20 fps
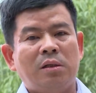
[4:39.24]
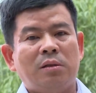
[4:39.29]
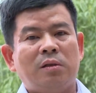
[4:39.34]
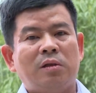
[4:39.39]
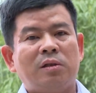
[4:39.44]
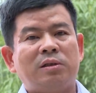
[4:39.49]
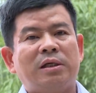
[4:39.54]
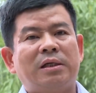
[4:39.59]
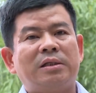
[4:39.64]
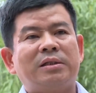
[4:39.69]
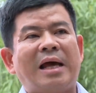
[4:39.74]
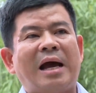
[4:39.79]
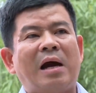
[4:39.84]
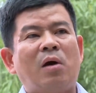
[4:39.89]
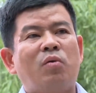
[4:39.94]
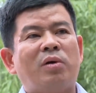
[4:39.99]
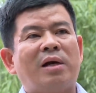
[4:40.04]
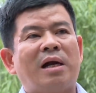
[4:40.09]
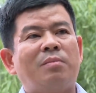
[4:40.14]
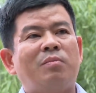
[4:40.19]
nó sẽ
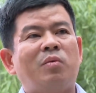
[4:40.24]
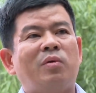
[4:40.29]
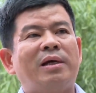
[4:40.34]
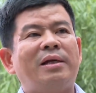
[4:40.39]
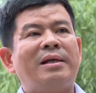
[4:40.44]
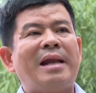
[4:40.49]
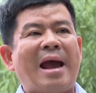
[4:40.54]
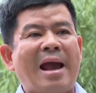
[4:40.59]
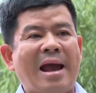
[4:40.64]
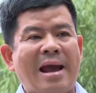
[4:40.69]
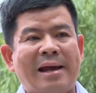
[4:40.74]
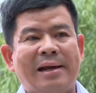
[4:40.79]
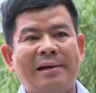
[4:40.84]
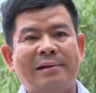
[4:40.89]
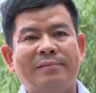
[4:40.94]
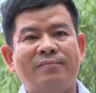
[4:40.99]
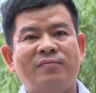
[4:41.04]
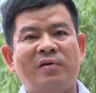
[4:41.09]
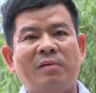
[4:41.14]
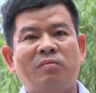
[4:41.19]
tạo ra một cái đà
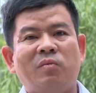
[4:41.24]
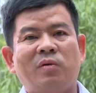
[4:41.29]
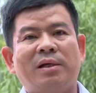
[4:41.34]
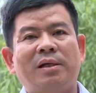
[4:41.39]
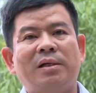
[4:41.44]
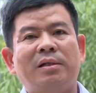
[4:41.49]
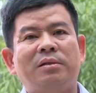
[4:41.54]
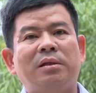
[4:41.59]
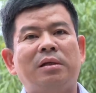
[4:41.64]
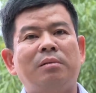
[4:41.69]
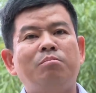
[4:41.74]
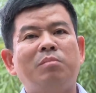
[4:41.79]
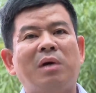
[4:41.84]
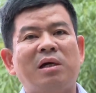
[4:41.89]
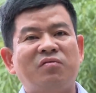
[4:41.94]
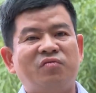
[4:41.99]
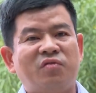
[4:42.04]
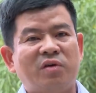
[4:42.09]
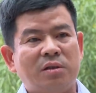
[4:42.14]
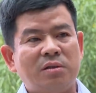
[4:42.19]
và một cái tính
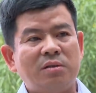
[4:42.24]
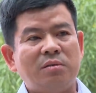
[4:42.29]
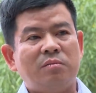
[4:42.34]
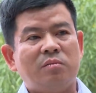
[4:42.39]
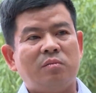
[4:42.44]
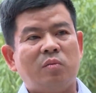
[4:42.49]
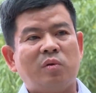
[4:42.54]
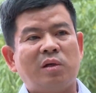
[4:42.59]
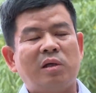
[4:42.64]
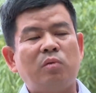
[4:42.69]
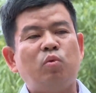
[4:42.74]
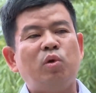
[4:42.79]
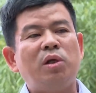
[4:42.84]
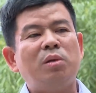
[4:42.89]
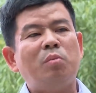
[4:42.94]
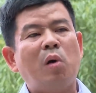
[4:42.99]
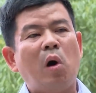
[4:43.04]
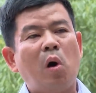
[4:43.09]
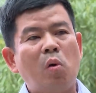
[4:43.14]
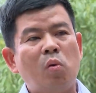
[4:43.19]
bền vững, một cái quy
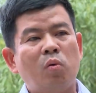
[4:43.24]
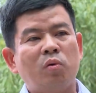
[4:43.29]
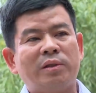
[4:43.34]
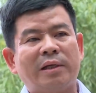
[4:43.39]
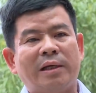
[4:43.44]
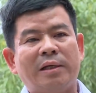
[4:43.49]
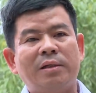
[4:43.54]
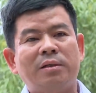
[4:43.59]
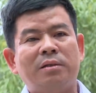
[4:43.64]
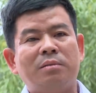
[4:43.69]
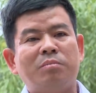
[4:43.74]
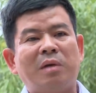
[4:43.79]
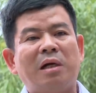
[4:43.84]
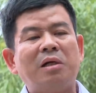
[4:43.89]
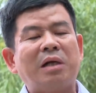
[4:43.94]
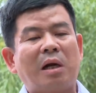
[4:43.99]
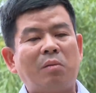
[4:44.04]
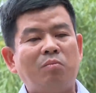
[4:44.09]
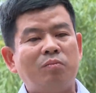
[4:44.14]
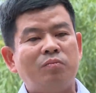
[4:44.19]
mô sẽ được mở rộng